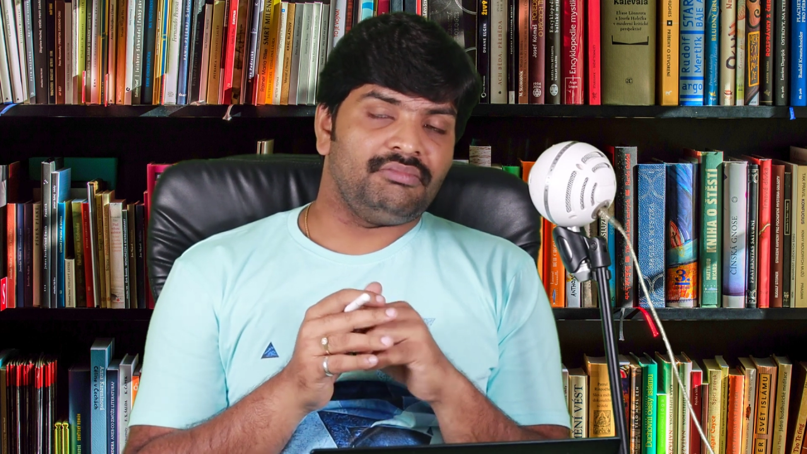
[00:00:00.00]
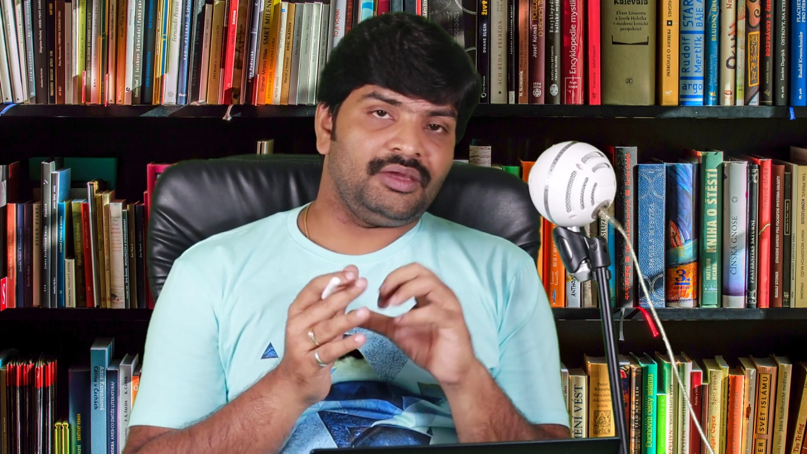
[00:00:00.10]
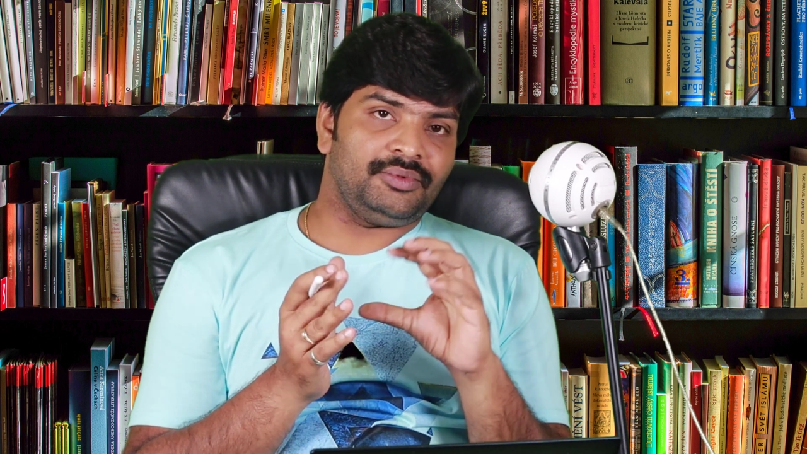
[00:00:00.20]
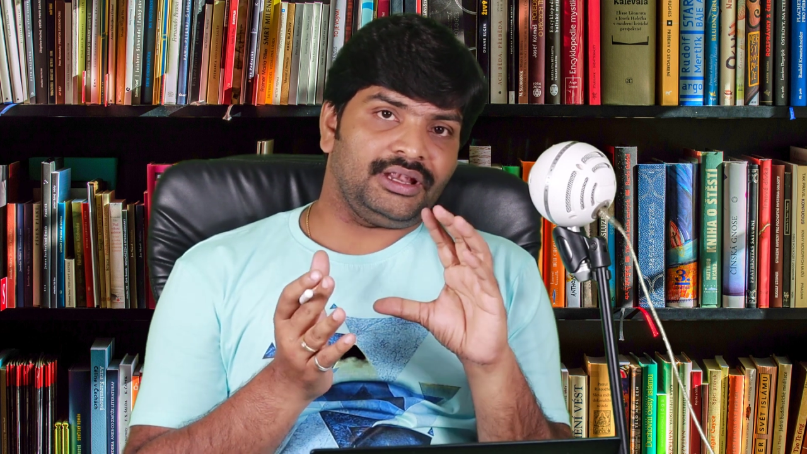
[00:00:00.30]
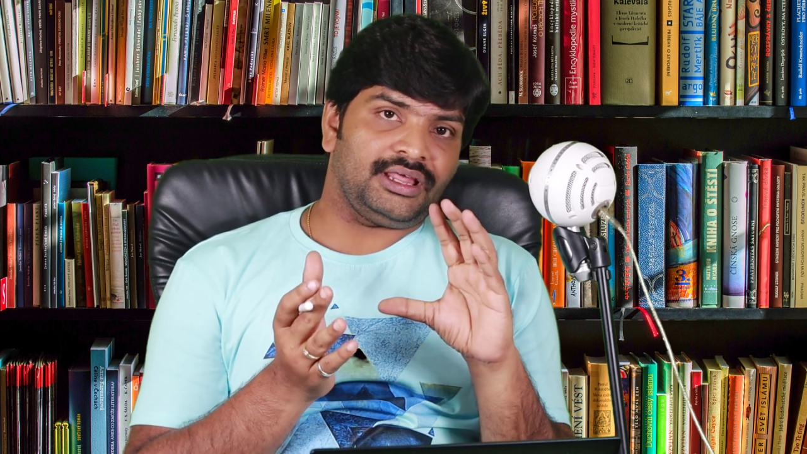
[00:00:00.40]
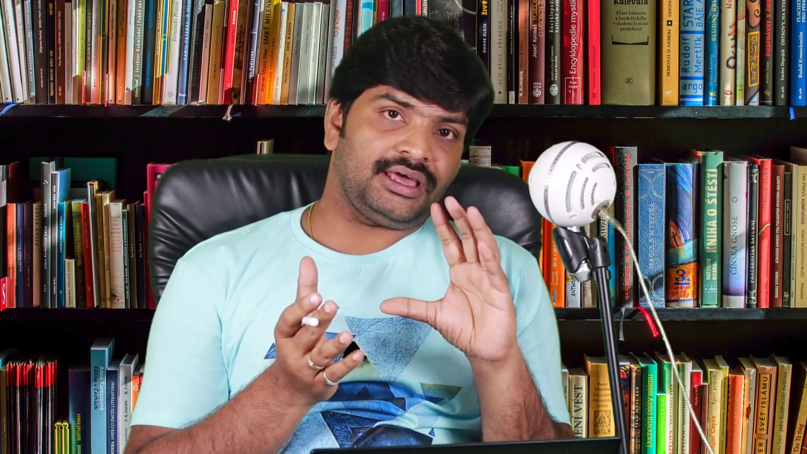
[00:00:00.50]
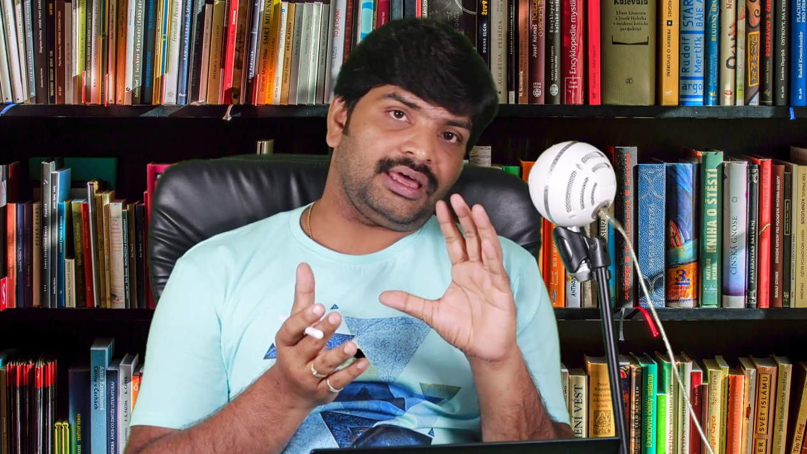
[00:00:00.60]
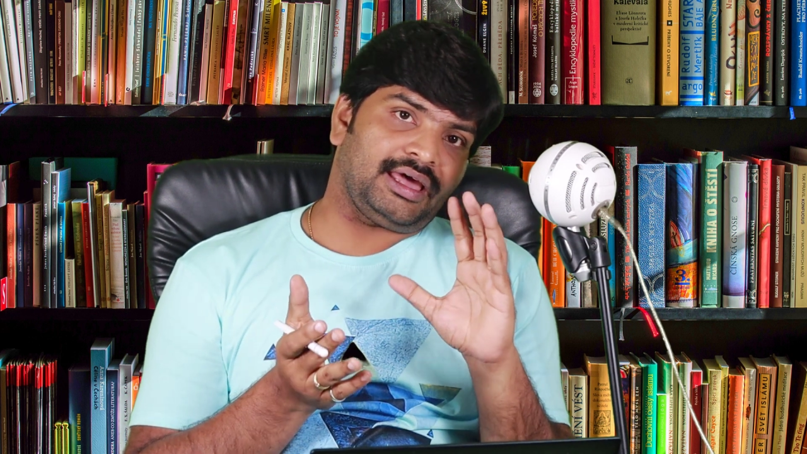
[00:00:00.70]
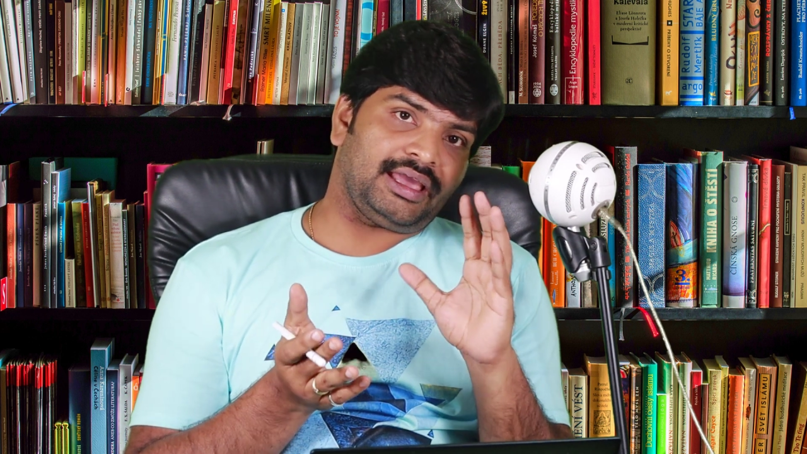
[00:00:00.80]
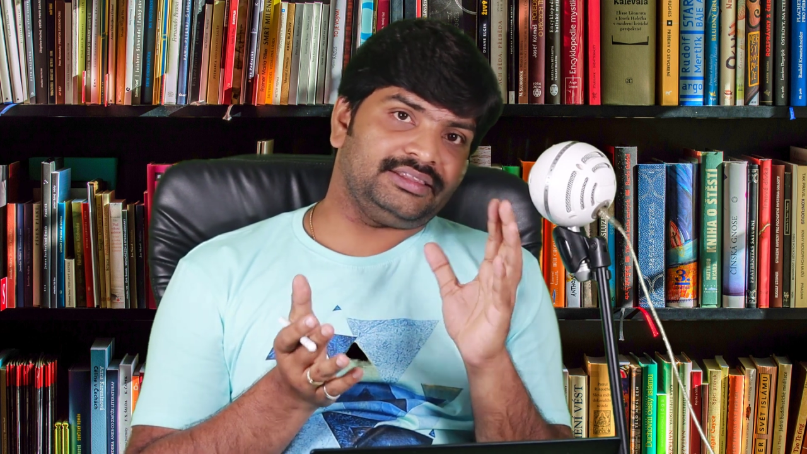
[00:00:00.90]
మేము నిన్న
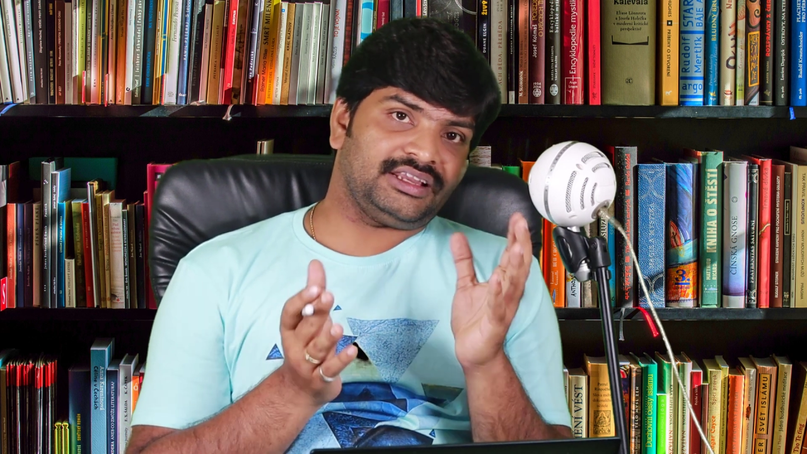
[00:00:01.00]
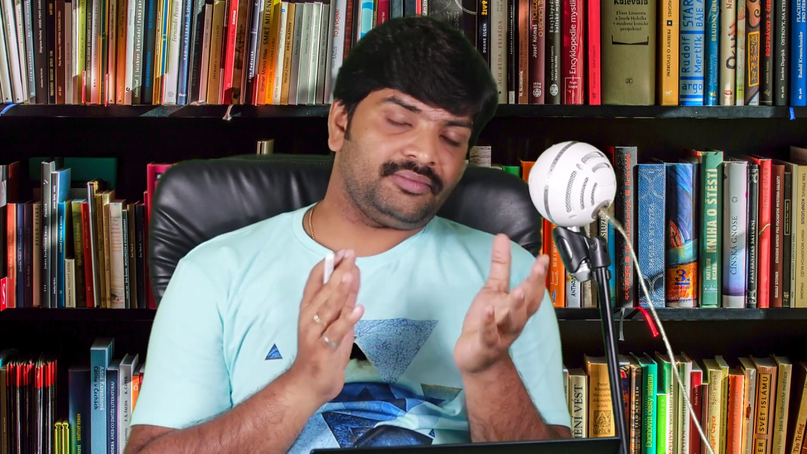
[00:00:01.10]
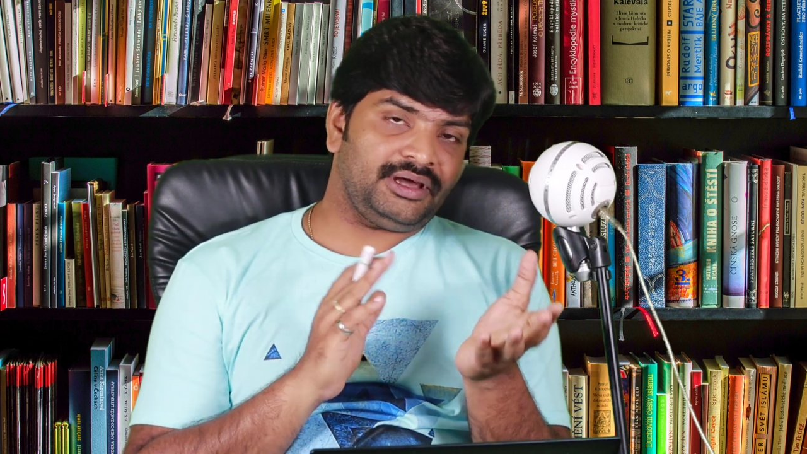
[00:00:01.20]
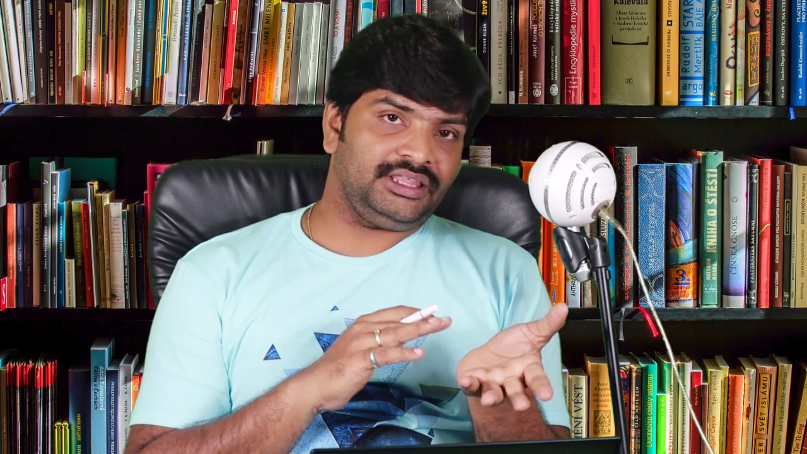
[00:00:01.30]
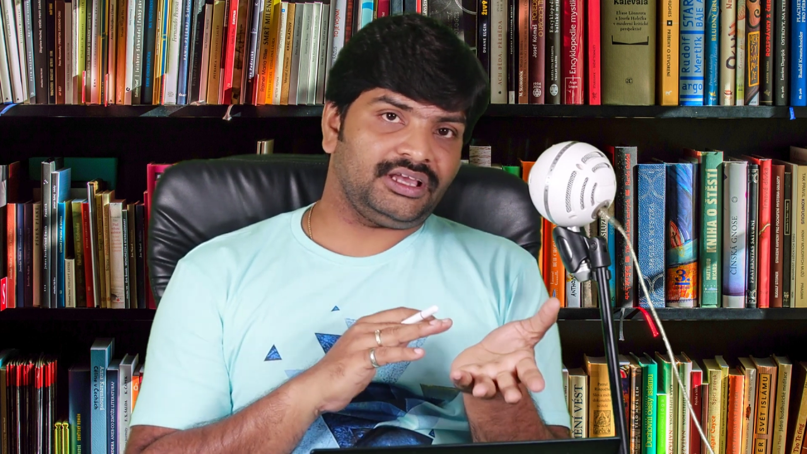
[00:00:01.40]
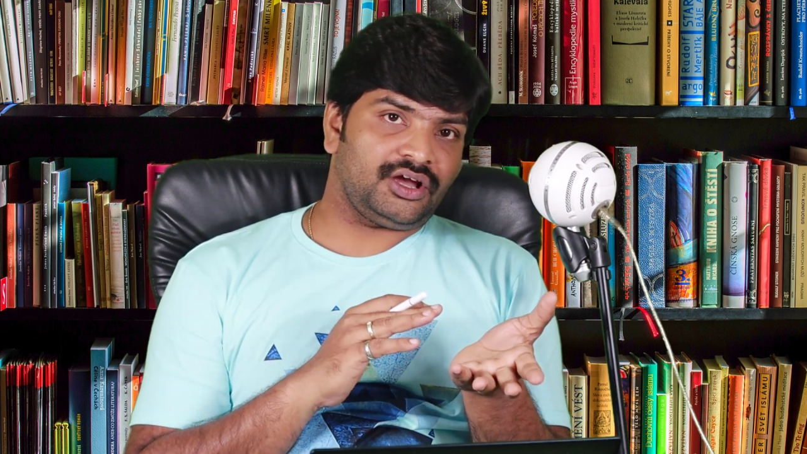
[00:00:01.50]
హైదరాబాదే